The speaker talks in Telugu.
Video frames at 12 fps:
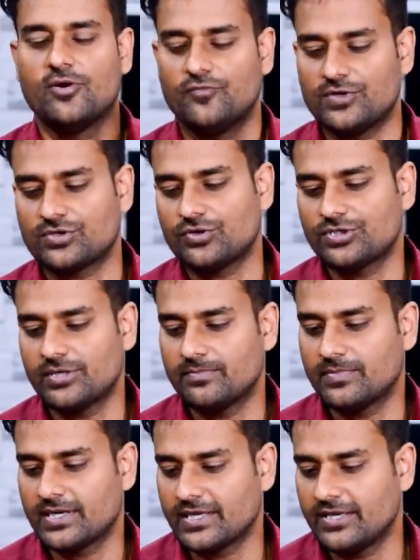ఫస్ట్ క్వశ్చన్
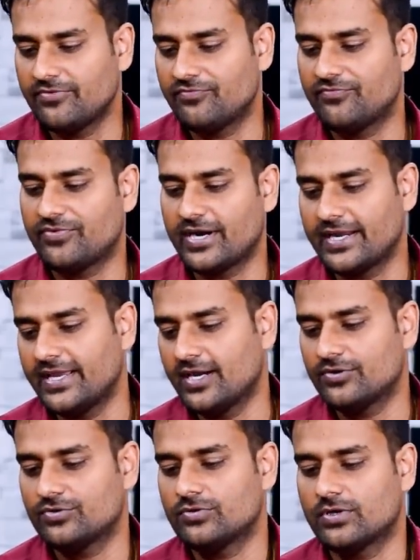మనకి ఫనీ
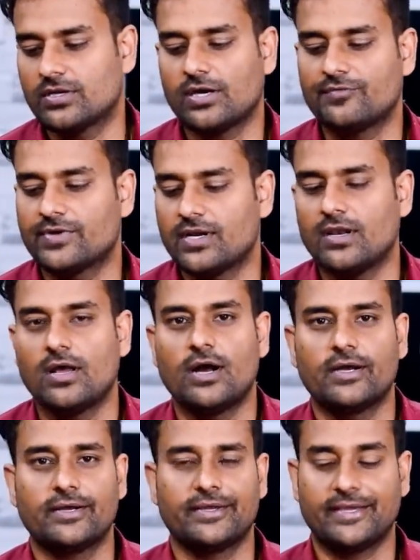అడుగుతున్నారు ఆఫ్టర్
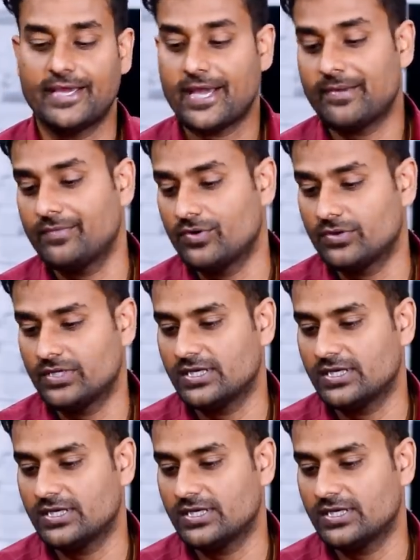లాంగ్ గ్యాప్ డో